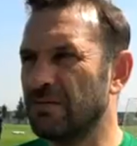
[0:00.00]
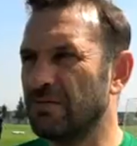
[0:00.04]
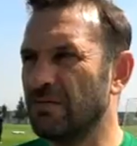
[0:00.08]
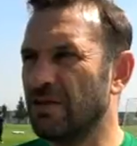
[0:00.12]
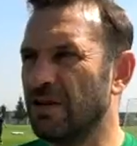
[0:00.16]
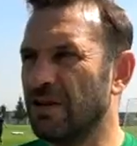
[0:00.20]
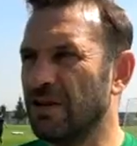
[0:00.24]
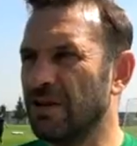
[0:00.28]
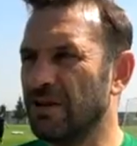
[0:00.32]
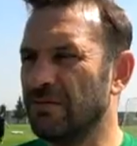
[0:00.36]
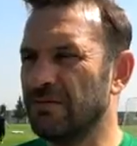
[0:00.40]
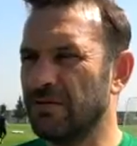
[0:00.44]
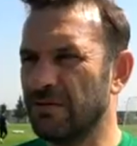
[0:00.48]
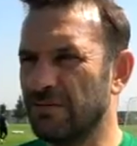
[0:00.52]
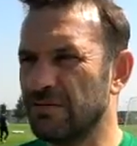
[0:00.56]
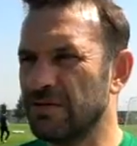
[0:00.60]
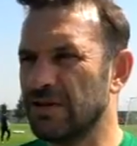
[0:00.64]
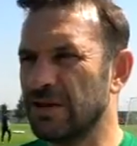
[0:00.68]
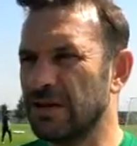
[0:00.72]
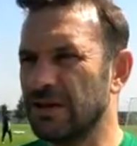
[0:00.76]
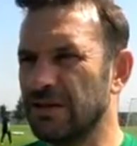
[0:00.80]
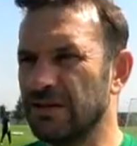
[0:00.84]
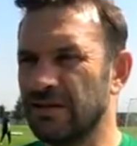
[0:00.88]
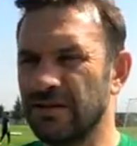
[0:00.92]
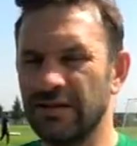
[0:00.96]
ki bu anlamda
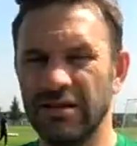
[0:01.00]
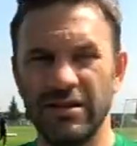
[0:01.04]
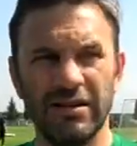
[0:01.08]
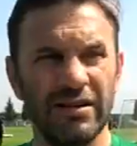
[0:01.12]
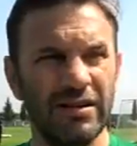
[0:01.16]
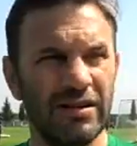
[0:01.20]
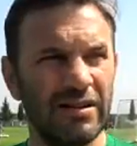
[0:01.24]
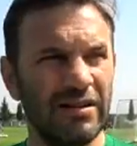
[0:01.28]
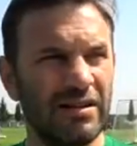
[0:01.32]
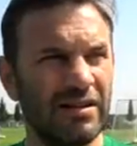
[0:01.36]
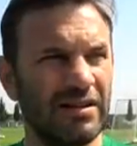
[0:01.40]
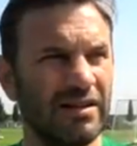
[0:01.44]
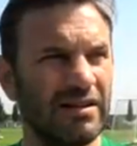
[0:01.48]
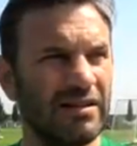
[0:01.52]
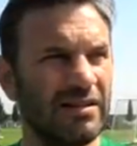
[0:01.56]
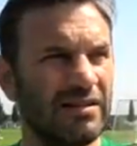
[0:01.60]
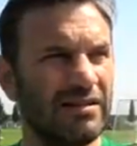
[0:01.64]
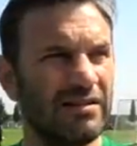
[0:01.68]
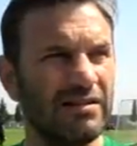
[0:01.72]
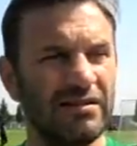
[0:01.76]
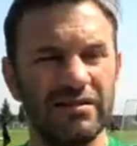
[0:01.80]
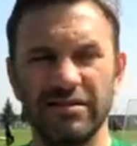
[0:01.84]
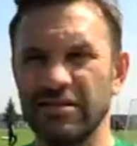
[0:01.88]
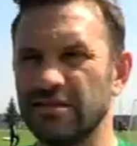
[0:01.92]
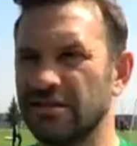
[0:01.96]
bize
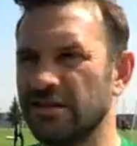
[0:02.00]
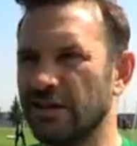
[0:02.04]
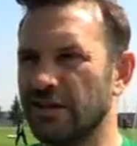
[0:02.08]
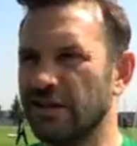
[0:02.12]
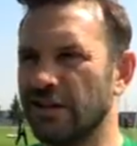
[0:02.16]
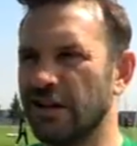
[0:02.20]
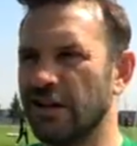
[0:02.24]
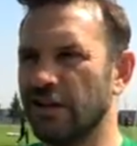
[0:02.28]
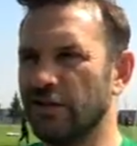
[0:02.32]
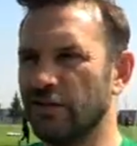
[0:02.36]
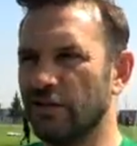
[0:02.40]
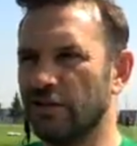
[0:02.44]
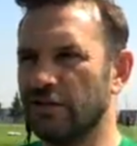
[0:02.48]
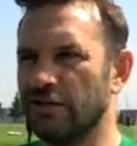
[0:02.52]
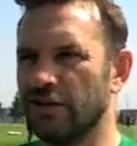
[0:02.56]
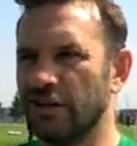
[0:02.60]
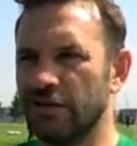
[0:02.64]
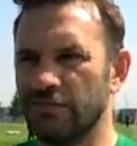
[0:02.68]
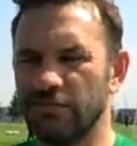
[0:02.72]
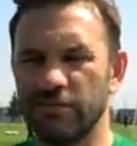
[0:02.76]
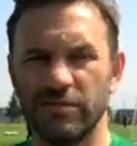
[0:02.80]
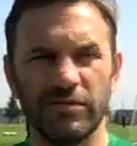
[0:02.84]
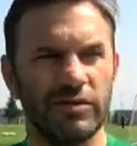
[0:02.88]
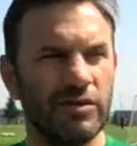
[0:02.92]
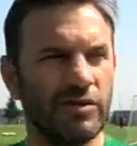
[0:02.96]
e, zararı oldu.
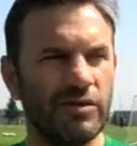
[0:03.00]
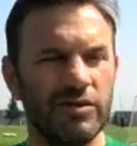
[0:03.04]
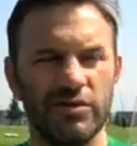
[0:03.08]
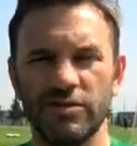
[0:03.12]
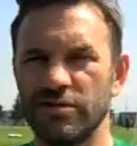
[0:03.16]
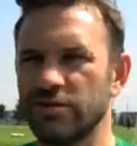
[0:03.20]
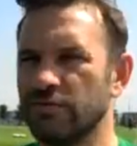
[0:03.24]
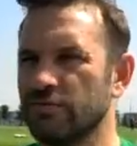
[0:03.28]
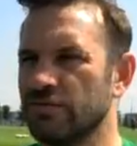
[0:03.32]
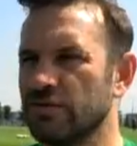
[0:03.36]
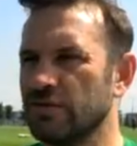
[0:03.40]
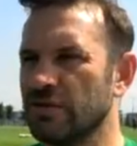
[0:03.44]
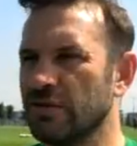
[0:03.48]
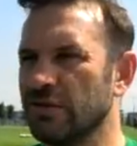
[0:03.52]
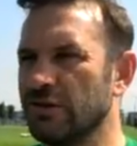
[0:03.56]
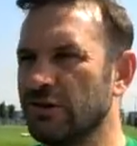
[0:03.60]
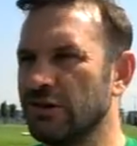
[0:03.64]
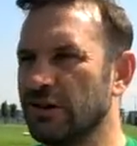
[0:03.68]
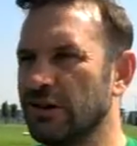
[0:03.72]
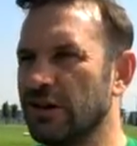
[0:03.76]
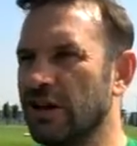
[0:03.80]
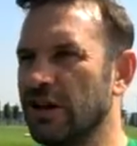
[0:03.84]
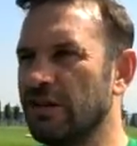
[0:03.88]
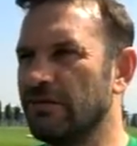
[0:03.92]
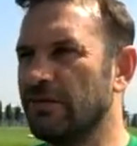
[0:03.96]
Hem oyuncumuzu
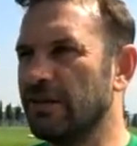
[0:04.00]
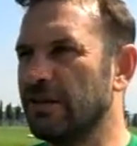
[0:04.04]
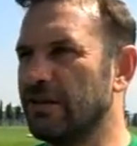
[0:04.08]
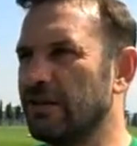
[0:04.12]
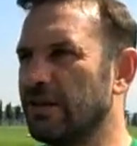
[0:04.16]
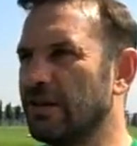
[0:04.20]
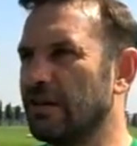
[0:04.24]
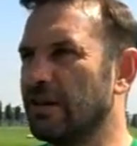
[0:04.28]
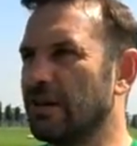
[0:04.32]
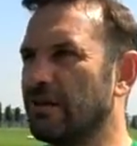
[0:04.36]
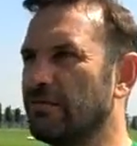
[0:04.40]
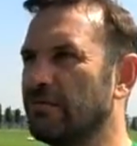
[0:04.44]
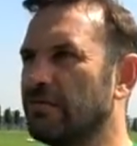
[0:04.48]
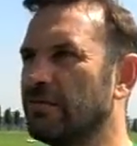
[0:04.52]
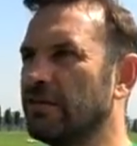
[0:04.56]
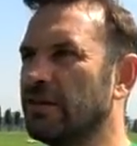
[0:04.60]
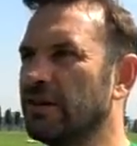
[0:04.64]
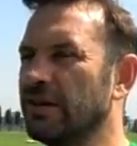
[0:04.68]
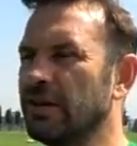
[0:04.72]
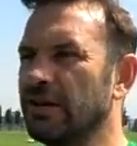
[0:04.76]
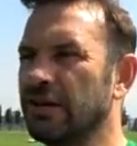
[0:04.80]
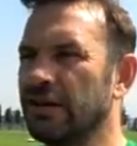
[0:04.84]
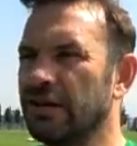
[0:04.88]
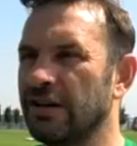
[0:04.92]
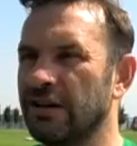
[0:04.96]
kaybettik hem
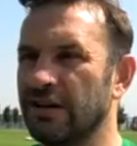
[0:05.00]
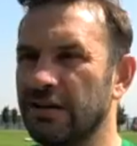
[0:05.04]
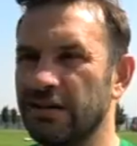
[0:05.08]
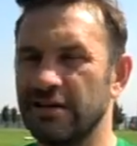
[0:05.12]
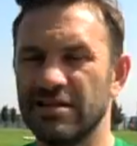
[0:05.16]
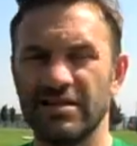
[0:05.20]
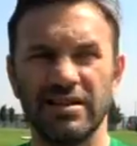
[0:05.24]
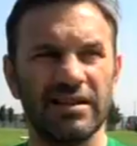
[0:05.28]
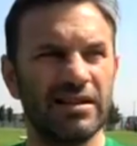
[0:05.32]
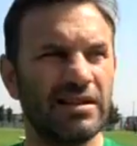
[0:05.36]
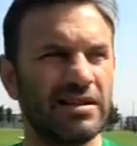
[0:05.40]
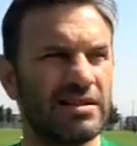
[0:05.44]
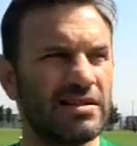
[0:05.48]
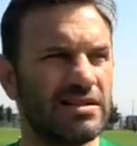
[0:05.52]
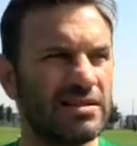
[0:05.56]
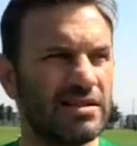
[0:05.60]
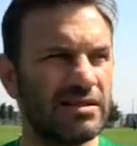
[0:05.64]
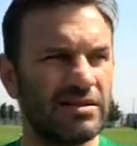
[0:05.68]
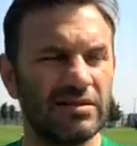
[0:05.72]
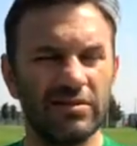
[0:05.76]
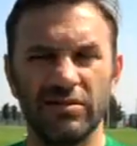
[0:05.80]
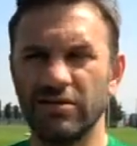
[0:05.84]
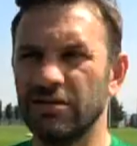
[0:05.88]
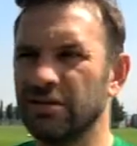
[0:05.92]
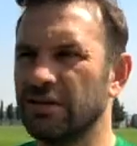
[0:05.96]
e,
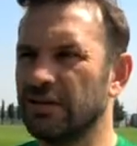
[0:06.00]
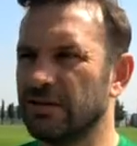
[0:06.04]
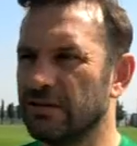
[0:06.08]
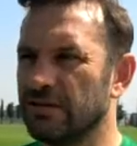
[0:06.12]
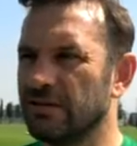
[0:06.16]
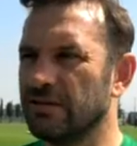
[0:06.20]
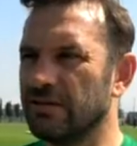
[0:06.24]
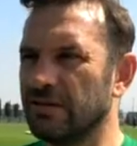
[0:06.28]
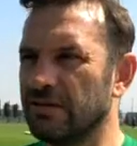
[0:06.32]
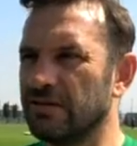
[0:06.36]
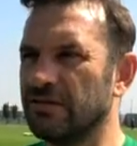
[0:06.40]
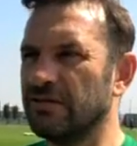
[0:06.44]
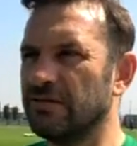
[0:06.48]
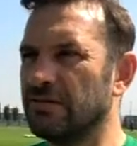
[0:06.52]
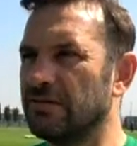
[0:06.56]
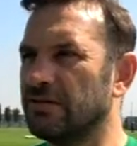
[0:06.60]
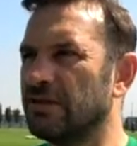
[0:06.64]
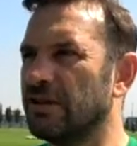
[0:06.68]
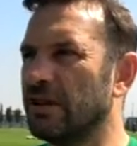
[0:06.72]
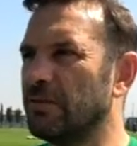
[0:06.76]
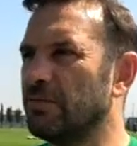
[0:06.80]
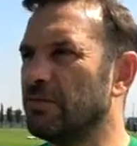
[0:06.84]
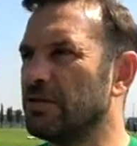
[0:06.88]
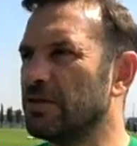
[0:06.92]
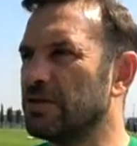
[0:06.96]
seyircinin orada e,
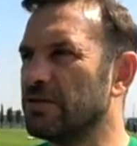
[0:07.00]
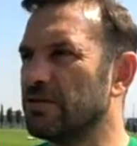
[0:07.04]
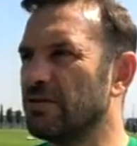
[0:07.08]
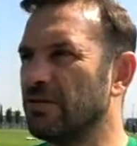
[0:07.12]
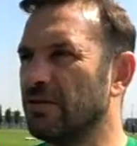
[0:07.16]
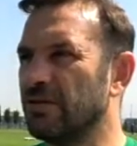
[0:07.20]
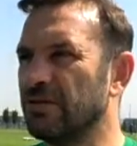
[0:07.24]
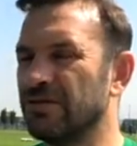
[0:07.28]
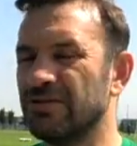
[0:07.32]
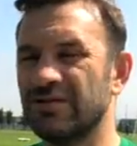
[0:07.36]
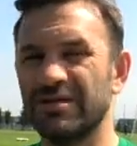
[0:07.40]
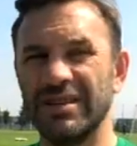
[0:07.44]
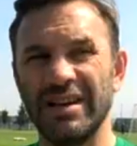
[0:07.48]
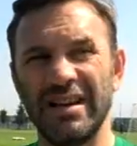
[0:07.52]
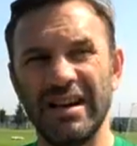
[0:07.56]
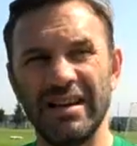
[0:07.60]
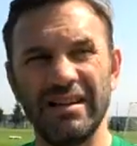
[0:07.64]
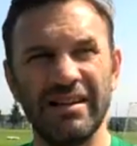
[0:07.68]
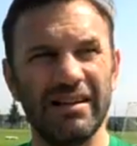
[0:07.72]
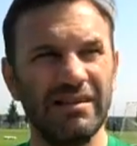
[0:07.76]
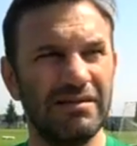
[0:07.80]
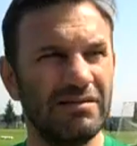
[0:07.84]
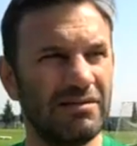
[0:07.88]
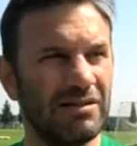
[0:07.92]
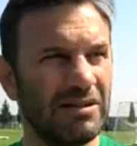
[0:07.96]
tepkisi oluştu.
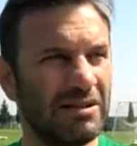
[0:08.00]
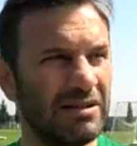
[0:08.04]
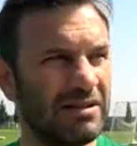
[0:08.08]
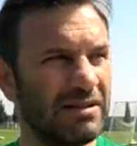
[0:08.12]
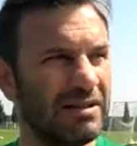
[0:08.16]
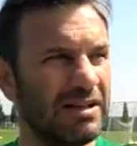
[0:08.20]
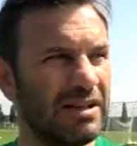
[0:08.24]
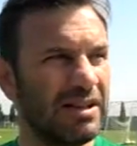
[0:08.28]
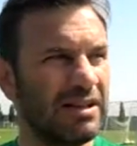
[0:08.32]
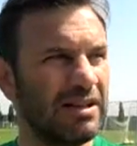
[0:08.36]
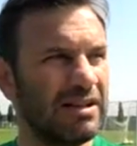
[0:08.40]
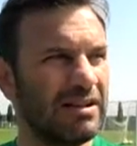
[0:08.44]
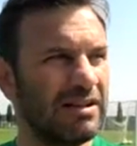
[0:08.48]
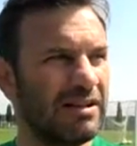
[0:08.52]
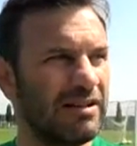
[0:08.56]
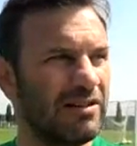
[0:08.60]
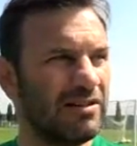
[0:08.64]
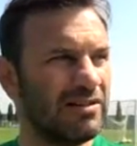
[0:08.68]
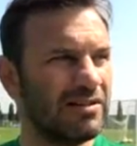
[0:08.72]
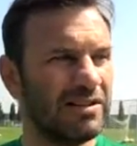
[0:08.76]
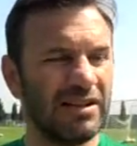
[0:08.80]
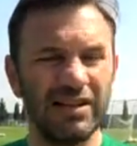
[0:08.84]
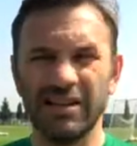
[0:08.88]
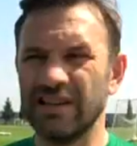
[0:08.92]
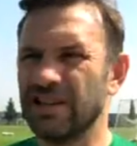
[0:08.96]
Yani abi
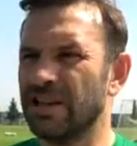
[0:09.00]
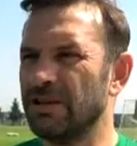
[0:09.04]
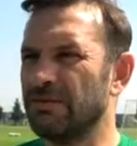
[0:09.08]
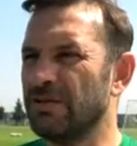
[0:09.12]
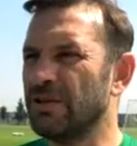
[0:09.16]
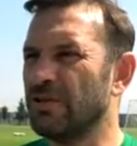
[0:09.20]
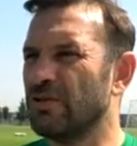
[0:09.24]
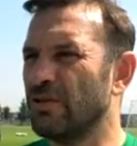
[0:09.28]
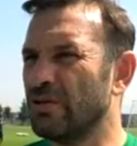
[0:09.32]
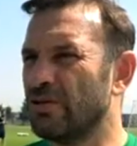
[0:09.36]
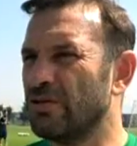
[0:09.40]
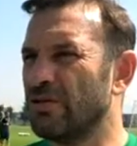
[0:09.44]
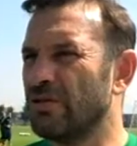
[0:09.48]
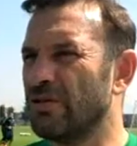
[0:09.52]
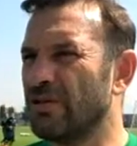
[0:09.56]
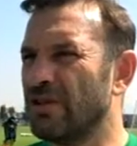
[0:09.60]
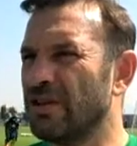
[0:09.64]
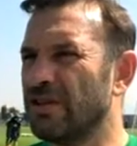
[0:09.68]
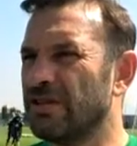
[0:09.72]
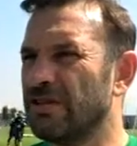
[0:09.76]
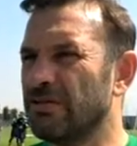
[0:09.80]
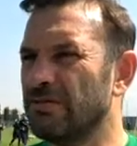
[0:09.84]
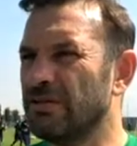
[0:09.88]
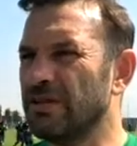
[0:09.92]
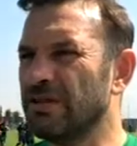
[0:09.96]
orada hakemin kötü
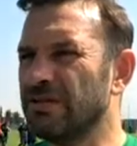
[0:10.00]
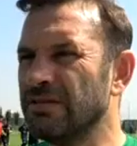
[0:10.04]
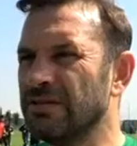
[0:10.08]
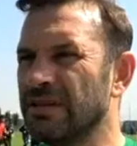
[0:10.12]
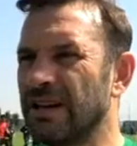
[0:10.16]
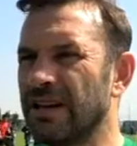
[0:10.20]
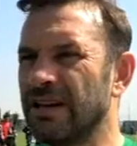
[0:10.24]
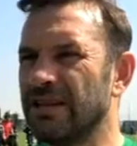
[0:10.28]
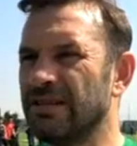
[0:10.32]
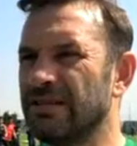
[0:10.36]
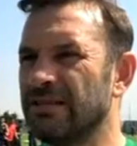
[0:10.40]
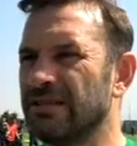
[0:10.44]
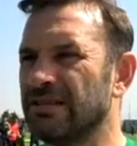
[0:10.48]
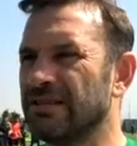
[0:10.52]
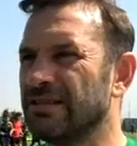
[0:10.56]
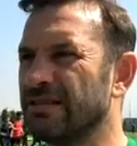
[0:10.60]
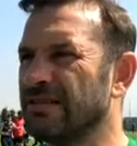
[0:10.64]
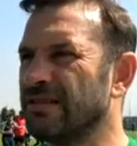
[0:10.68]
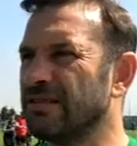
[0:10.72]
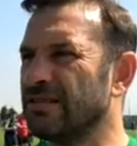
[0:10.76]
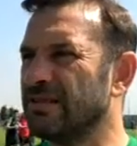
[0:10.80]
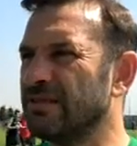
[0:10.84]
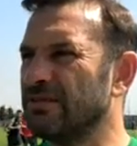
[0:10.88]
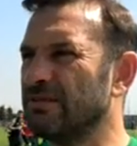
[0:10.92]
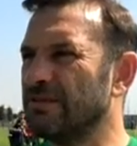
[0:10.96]
yönetimi yani
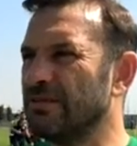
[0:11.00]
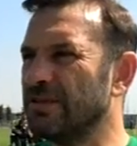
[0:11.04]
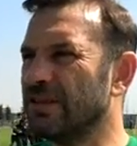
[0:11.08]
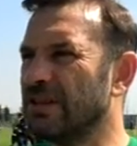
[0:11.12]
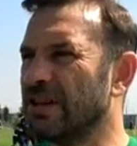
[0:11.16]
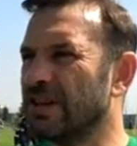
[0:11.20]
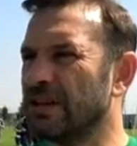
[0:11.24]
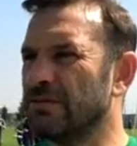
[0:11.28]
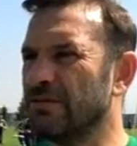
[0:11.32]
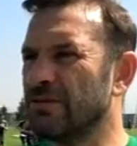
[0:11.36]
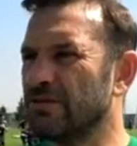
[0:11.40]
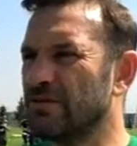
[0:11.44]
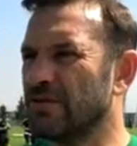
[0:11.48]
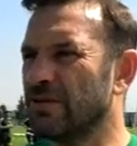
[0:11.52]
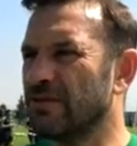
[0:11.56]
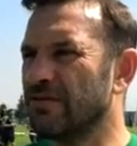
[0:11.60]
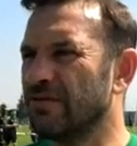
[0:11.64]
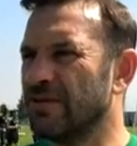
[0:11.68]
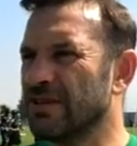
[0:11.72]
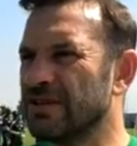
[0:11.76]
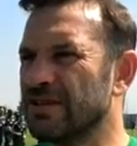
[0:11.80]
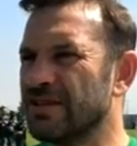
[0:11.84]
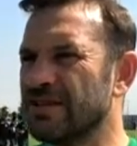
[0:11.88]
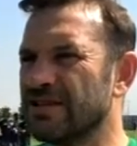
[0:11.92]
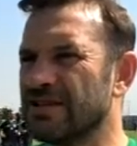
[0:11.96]
e, bir takıma çok
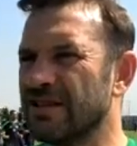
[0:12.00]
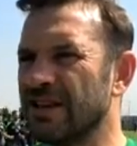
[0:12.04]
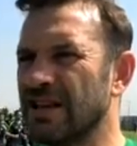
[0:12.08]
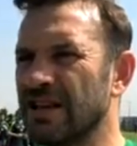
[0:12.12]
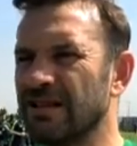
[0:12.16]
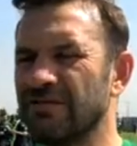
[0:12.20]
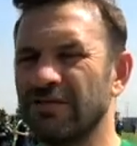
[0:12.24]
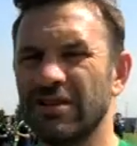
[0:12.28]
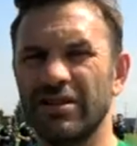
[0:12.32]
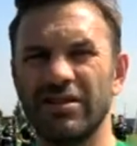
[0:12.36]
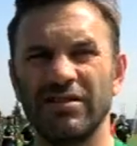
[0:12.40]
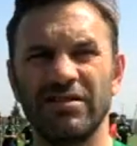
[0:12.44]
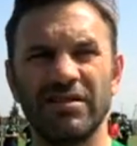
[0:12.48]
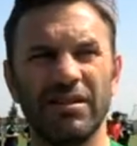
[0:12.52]
fazla zarar veriyor.